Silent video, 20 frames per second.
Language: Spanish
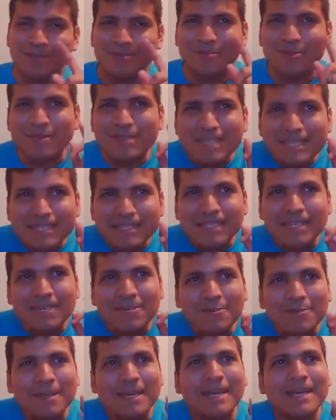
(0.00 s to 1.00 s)
Bonita
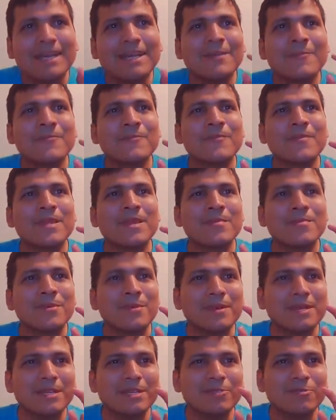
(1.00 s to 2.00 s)
jugada,
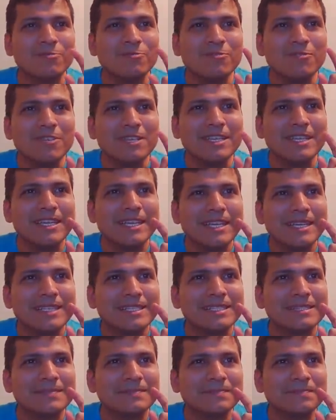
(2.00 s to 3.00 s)
porque tú no
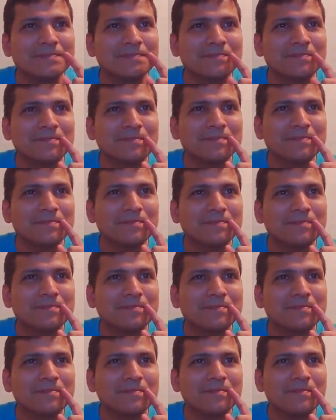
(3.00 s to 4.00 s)
quieres
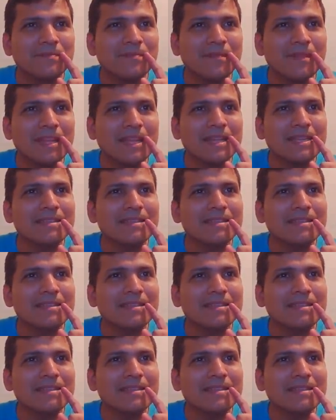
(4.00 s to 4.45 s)
eh,